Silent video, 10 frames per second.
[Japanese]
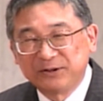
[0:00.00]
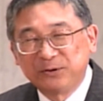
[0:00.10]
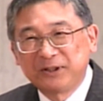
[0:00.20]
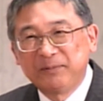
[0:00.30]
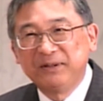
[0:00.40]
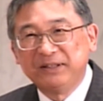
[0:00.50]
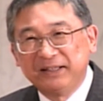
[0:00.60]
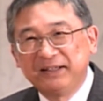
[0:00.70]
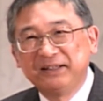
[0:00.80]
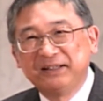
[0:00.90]
のために
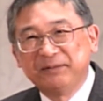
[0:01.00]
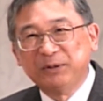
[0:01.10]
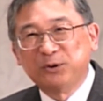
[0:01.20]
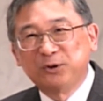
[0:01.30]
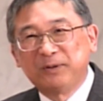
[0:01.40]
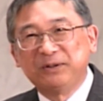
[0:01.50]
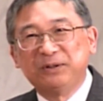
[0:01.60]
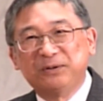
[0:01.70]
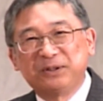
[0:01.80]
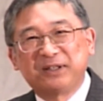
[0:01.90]
ね御言葉を利
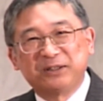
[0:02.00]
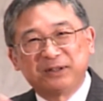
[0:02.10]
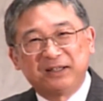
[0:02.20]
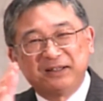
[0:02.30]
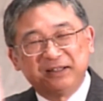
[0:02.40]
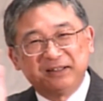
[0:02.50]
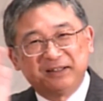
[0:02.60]
用したらさ